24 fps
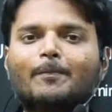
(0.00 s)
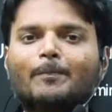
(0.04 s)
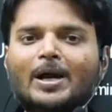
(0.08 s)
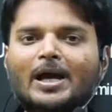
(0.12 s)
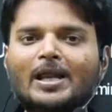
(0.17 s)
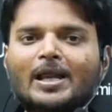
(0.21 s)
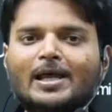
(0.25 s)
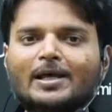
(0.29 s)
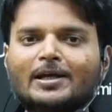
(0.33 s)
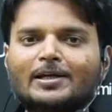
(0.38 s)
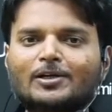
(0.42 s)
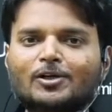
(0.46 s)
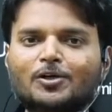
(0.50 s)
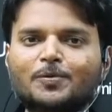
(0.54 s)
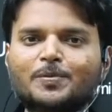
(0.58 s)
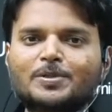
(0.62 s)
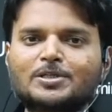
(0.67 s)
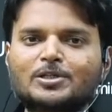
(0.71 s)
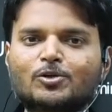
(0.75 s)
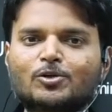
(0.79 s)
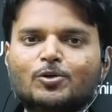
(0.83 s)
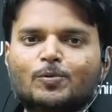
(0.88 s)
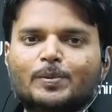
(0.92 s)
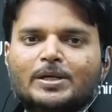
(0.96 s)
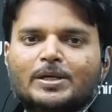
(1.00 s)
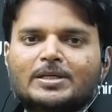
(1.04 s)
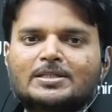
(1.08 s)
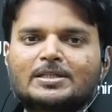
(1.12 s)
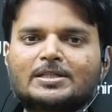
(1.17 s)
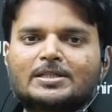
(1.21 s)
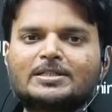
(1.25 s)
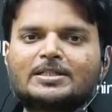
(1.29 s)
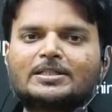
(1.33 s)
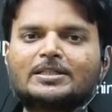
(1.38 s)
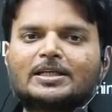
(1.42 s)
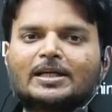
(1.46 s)
बेल आइकन को भी जरूर प्रेस
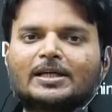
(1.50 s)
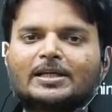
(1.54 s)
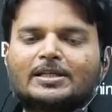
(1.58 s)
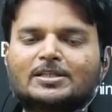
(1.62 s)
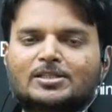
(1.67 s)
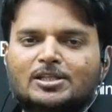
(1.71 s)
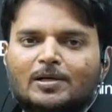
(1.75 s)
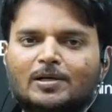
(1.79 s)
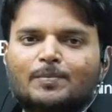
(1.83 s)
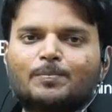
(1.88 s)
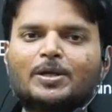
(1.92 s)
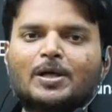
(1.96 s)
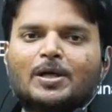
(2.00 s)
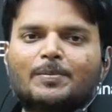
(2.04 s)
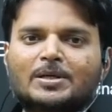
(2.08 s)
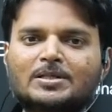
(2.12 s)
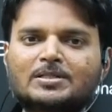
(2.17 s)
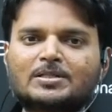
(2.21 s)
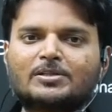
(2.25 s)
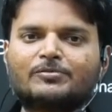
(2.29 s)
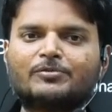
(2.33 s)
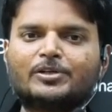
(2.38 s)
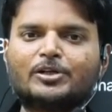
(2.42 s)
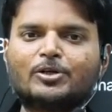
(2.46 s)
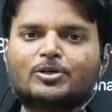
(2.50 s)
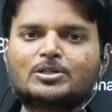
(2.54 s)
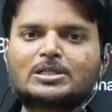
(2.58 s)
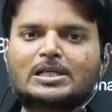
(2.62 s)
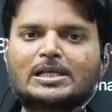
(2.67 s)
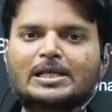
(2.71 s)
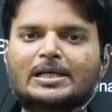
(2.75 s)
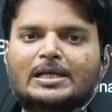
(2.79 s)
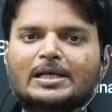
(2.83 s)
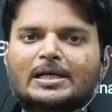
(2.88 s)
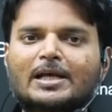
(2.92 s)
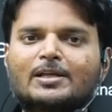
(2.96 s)
कीजिए ताकि जब भी हम ऐसे वीडियोस
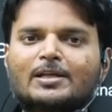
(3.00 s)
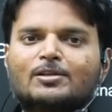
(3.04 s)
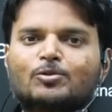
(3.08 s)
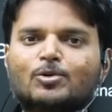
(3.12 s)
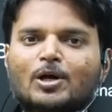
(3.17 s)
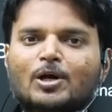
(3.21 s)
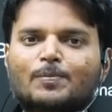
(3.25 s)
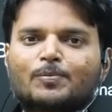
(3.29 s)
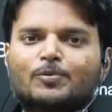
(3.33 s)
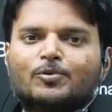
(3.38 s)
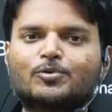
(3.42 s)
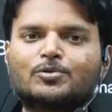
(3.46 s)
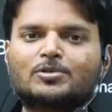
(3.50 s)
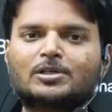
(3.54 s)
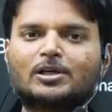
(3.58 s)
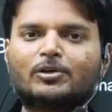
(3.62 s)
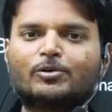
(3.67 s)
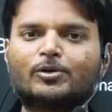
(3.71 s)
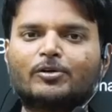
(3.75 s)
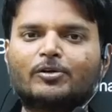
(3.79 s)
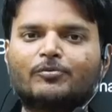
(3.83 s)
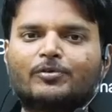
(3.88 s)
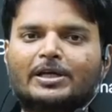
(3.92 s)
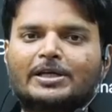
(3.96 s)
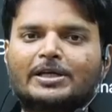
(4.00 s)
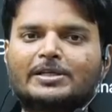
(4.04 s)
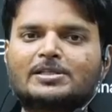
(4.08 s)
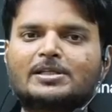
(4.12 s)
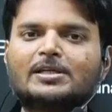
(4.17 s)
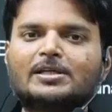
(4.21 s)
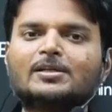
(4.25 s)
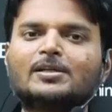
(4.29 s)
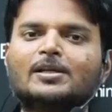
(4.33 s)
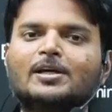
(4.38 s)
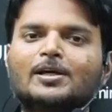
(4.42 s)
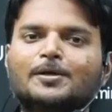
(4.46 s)
लेकर आए तो आपको उसका
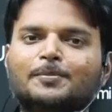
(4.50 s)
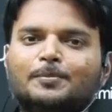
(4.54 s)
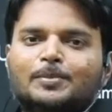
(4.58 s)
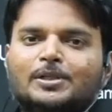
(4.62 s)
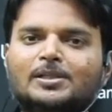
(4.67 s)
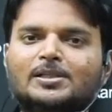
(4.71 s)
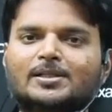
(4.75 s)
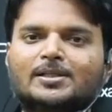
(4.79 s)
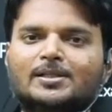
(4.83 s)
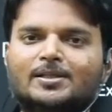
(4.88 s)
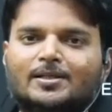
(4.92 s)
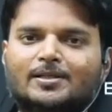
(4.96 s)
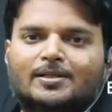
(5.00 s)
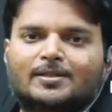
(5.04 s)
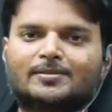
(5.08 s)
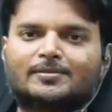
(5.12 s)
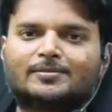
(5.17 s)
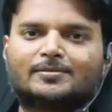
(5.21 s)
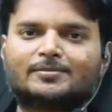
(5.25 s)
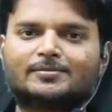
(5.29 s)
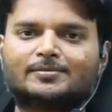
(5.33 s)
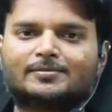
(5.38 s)
नोटिफिकेशन मिलता रहे